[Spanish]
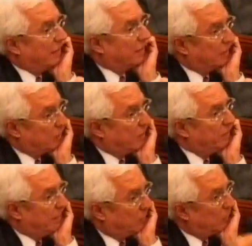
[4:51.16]
de
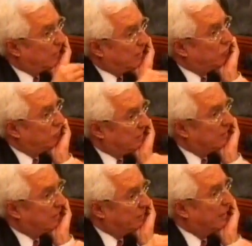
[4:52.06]
aseguramiento es un
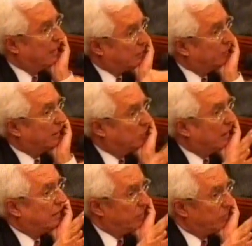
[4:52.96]
sistema
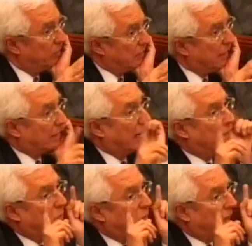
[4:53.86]
especulativo,
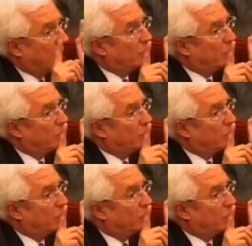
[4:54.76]
calculado